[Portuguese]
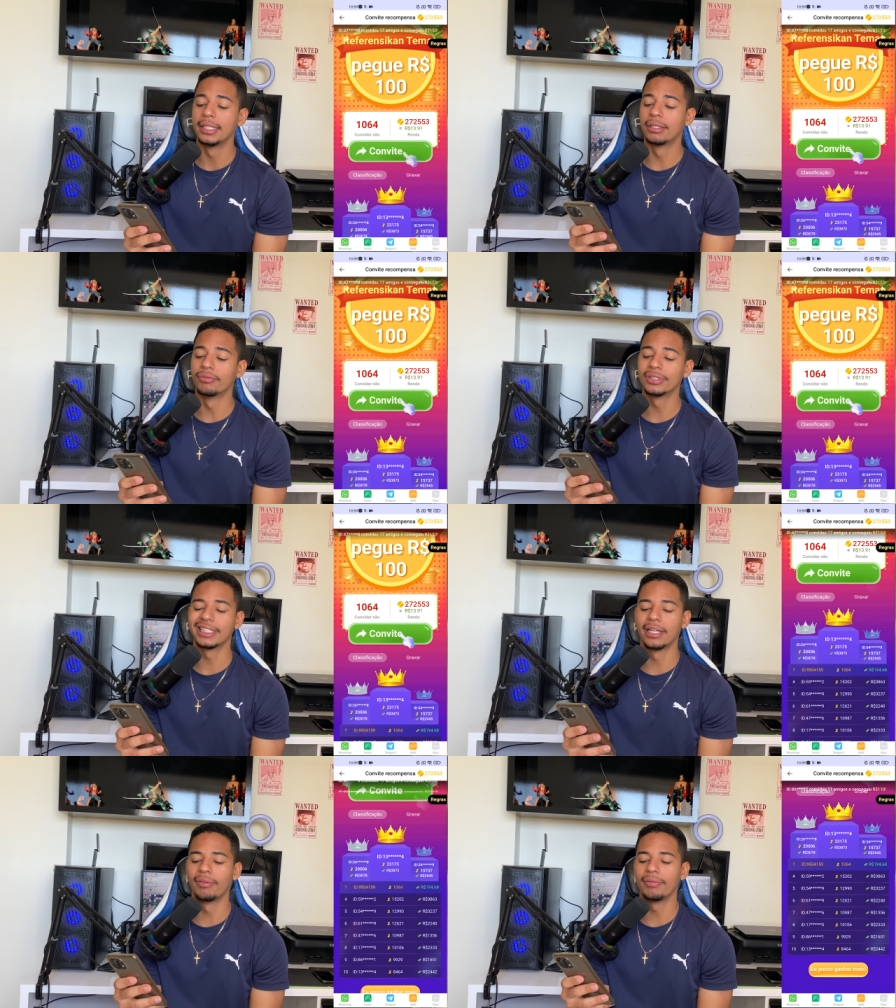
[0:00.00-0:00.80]
então
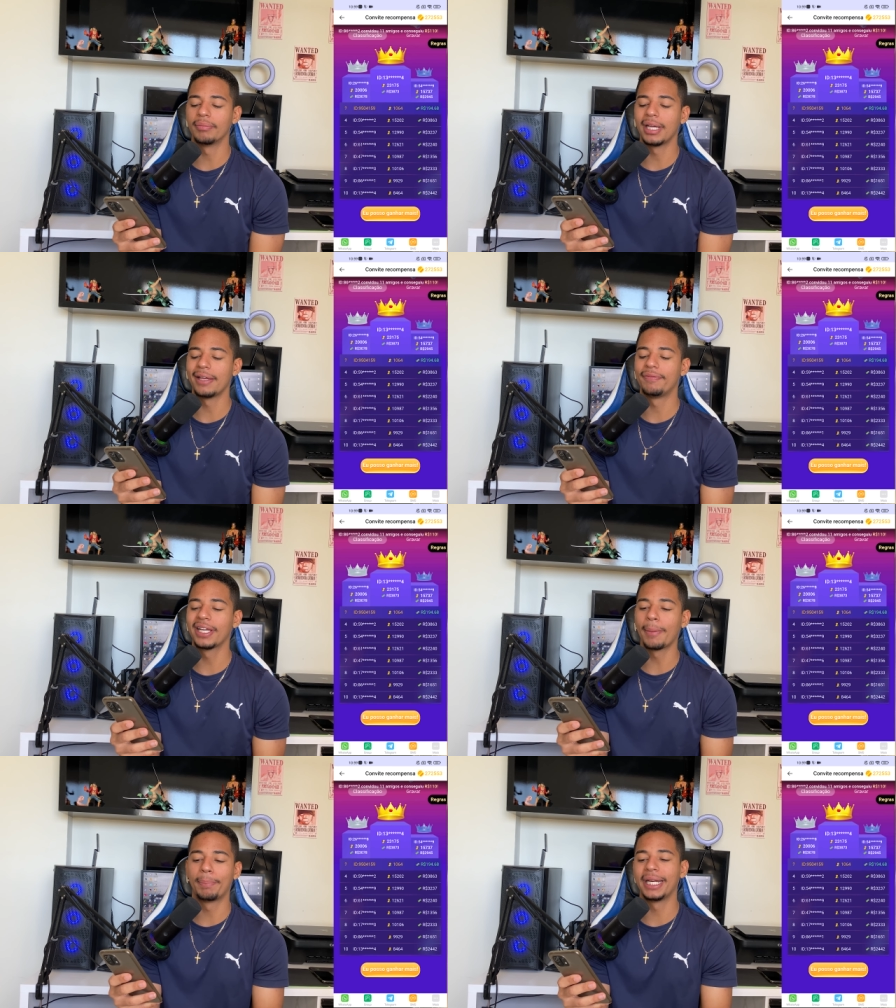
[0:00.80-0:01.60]
você não é,
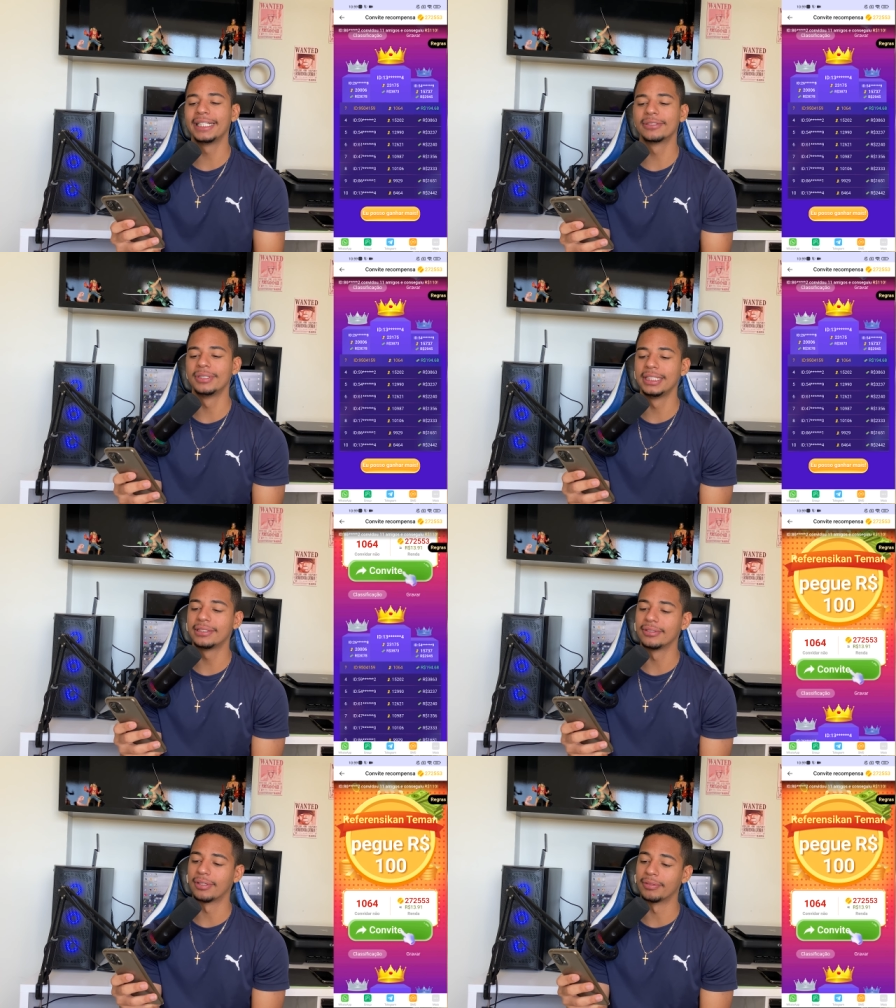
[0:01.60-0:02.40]
fica preso
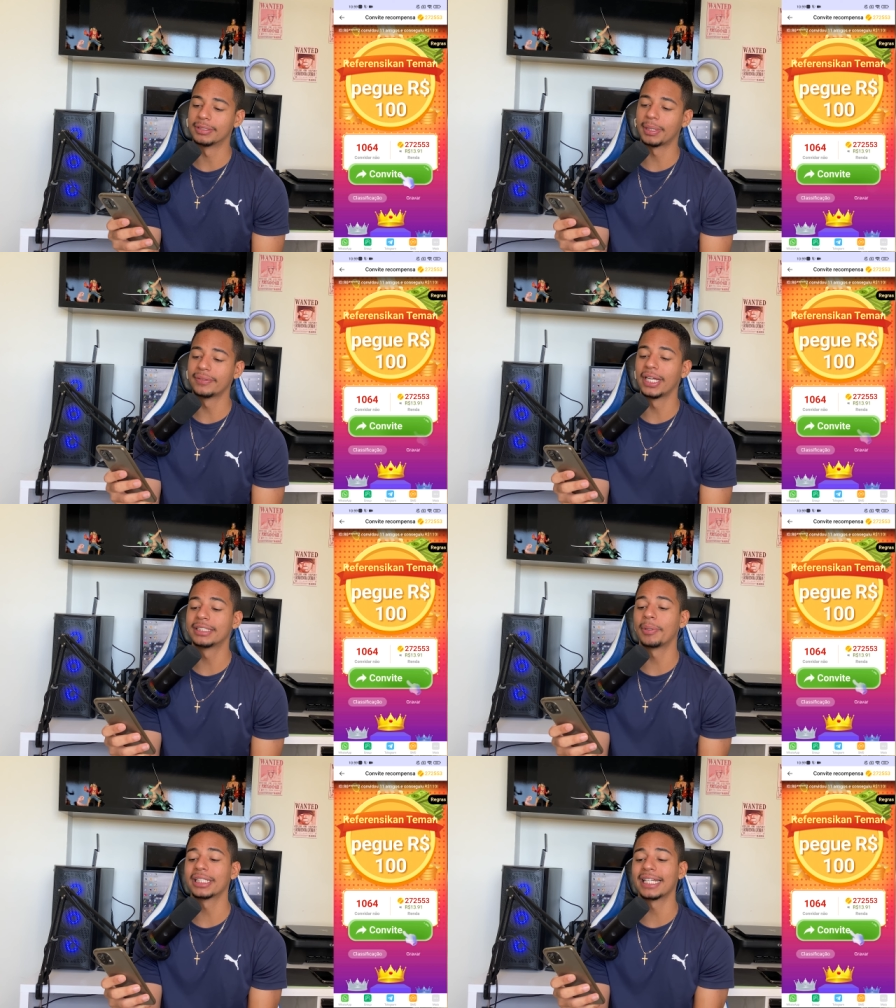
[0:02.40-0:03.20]
nisso. Então você pode ver que
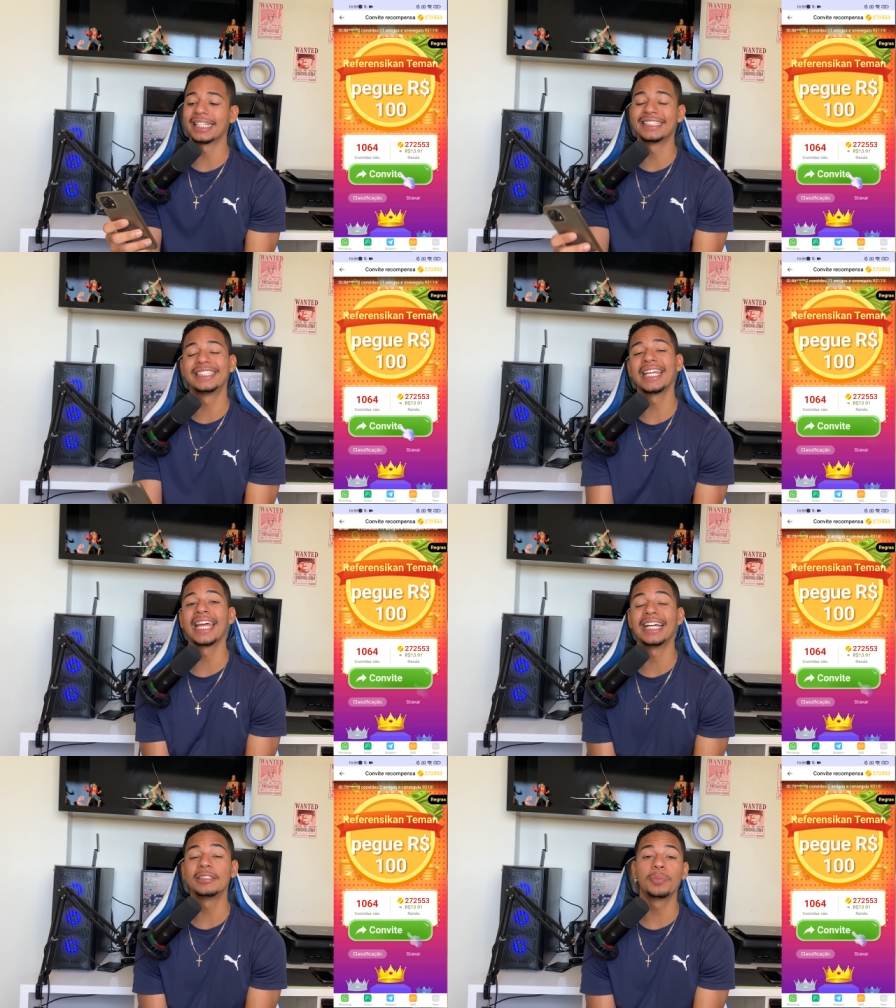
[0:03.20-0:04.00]
você pode ganhar até 100
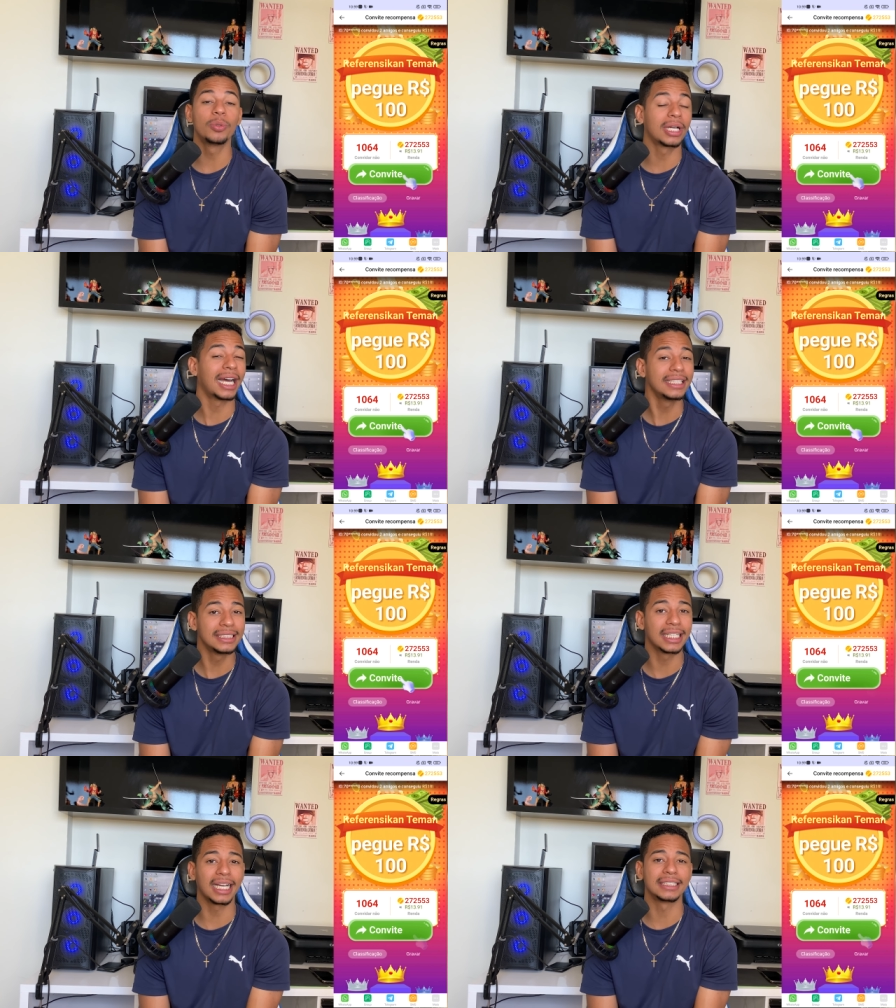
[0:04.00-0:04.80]
reais por cada
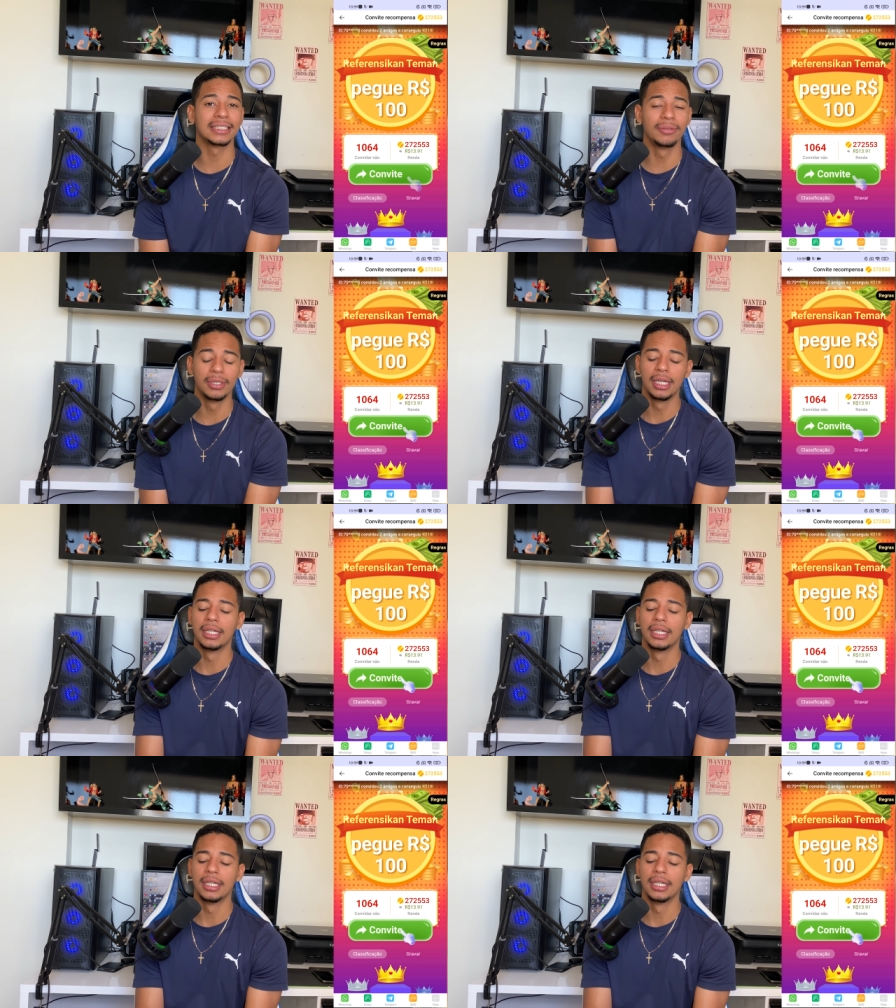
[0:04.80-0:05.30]
indicação.